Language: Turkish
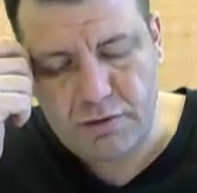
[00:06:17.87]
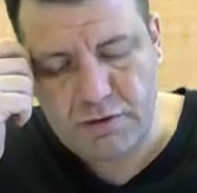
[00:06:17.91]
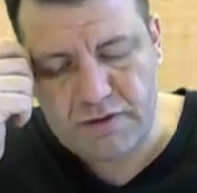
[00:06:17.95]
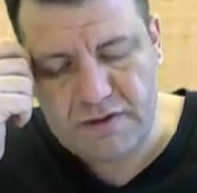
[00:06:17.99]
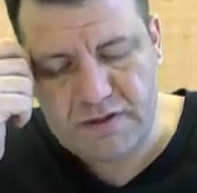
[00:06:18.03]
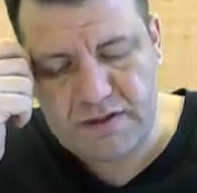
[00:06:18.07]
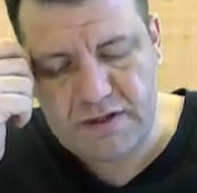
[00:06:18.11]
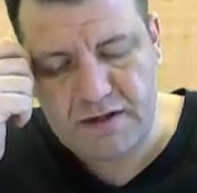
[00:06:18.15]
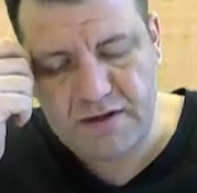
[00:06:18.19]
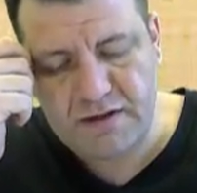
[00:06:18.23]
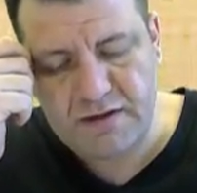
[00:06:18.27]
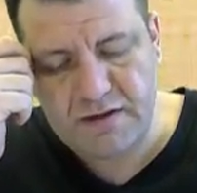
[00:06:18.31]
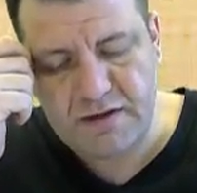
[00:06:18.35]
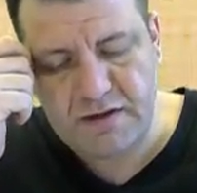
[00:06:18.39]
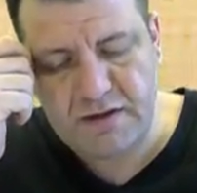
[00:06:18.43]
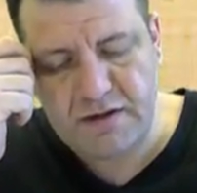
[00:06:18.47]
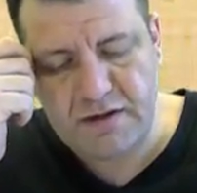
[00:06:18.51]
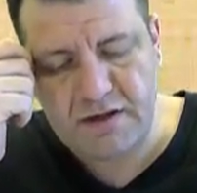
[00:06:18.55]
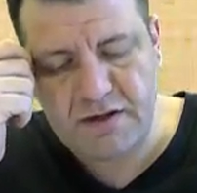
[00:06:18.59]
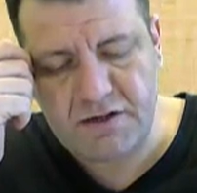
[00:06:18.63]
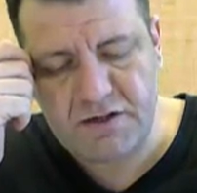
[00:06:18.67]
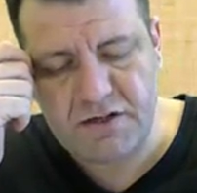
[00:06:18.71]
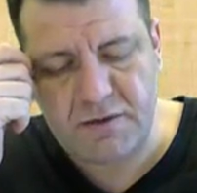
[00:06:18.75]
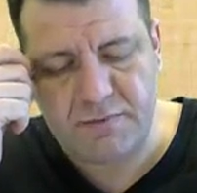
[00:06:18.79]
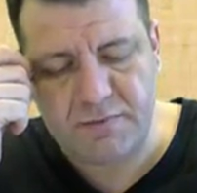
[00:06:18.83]
Silindirin
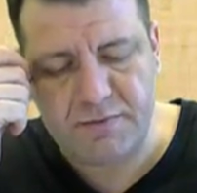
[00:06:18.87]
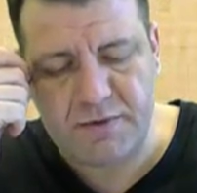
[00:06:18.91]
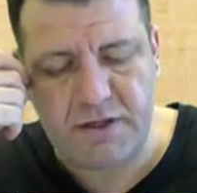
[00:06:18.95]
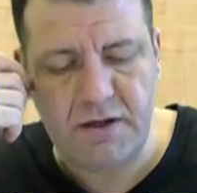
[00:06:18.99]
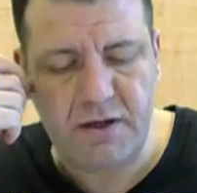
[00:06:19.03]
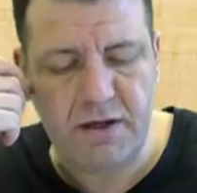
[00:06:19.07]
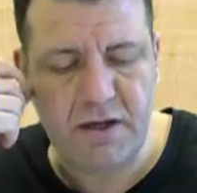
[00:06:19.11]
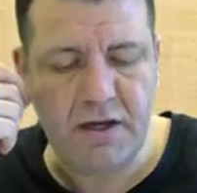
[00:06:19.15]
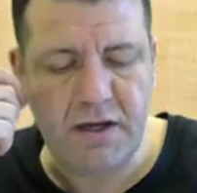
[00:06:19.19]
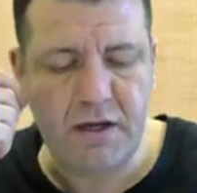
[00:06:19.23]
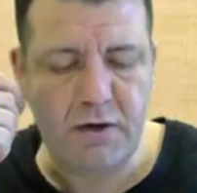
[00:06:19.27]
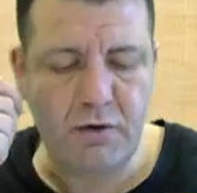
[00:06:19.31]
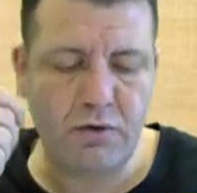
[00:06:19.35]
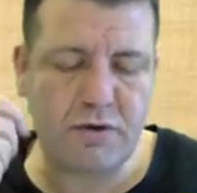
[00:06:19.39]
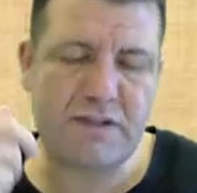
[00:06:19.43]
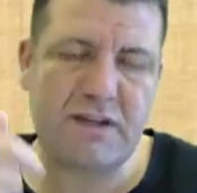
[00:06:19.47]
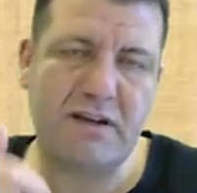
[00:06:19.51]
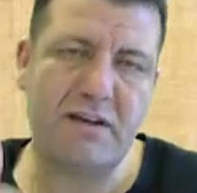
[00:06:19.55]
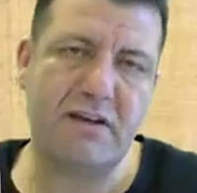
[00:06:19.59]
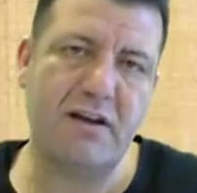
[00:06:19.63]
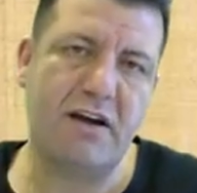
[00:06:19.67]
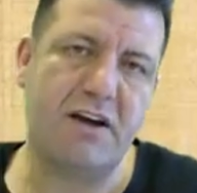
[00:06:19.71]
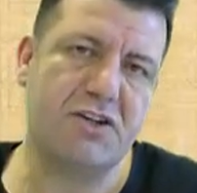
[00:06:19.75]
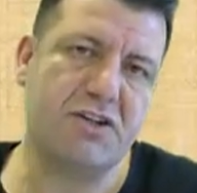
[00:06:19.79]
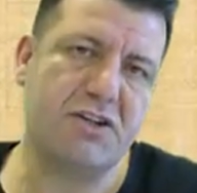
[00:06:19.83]
yarı çapını. O
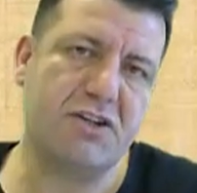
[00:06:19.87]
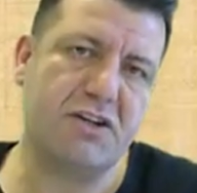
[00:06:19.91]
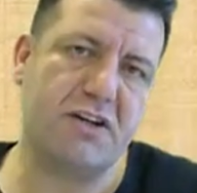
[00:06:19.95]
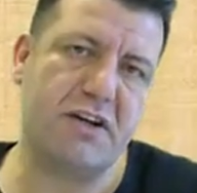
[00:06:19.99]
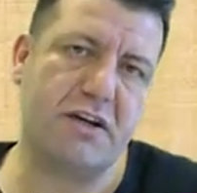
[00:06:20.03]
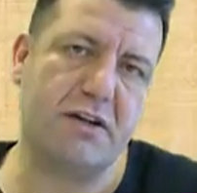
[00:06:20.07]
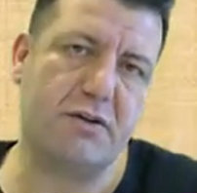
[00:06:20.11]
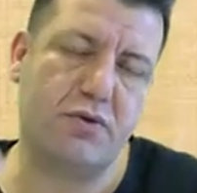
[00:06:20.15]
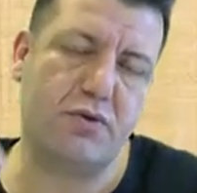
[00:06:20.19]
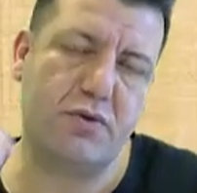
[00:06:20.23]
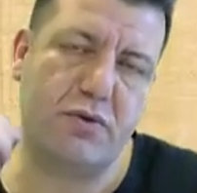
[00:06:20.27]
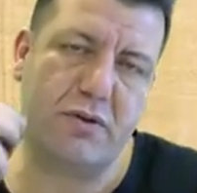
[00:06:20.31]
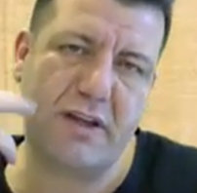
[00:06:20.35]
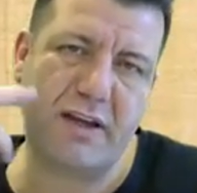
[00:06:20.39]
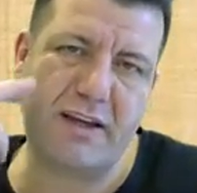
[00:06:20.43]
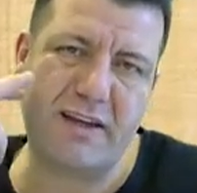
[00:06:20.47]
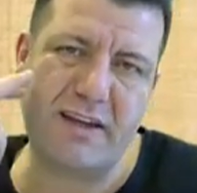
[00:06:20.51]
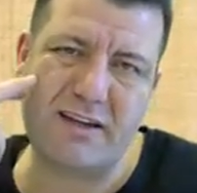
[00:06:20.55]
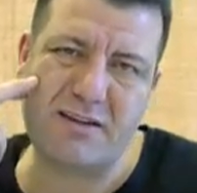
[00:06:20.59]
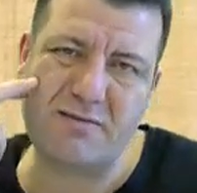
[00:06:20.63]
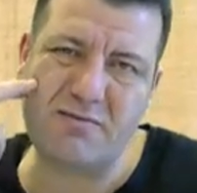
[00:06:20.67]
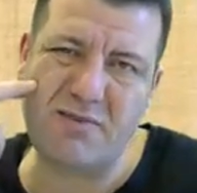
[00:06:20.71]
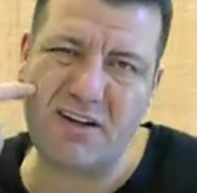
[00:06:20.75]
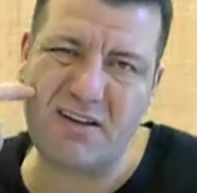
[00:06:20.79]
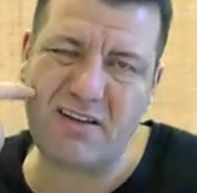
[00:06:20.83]
zaman h'ı r türünden
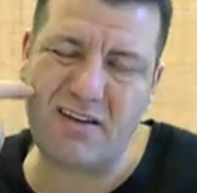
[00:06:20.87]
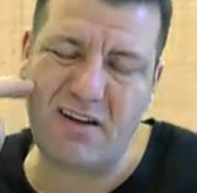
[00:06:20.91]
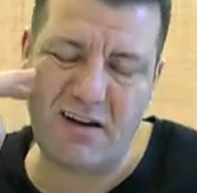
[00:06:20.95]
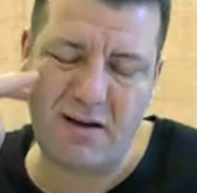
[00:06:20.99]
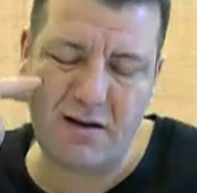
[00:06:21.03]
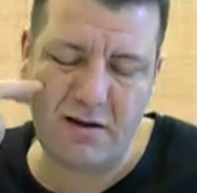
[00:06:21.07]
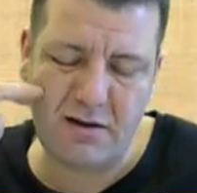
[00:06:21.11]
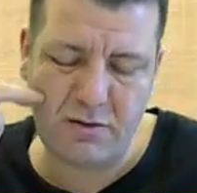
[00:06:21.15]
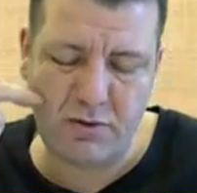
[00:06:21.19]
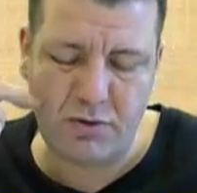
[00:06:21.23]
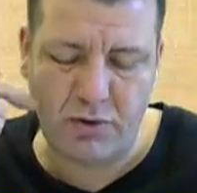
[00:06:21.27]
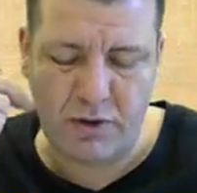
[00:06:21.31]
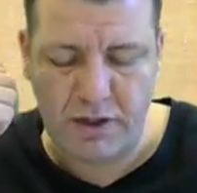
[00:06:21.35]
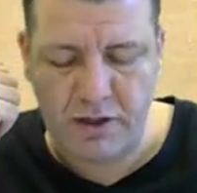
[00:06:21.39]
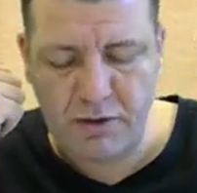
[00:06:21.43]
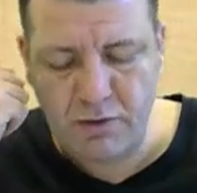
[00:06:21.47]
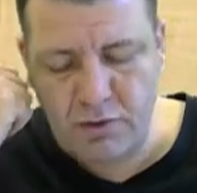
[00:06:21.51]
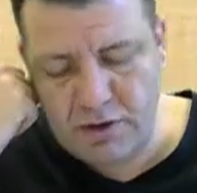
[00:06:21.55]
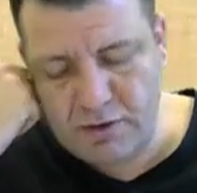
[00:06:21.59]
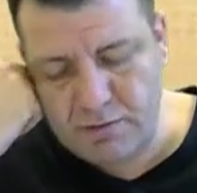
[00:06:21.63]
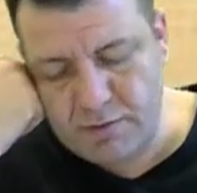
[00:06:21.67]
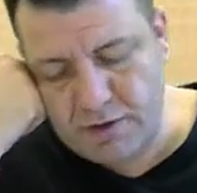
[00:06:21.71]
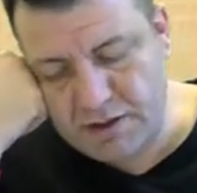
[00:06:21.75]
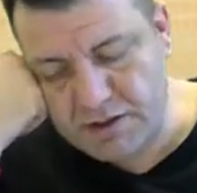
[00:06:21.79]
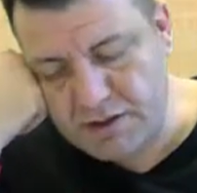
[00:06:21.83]
yazmak daha kolay
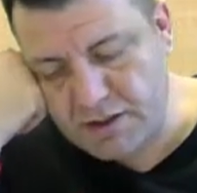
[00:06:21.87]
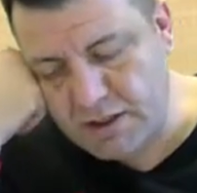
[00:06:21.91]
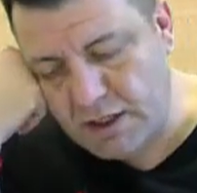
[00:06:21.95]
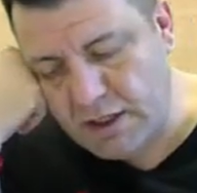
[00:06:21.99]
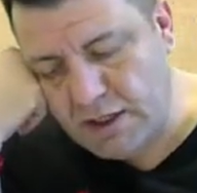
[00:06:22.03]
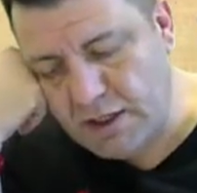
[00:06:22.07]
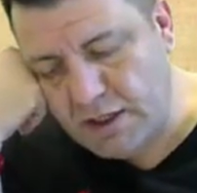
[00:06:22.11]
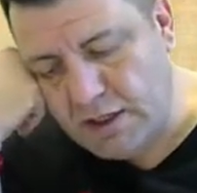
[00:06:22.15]
olabilir.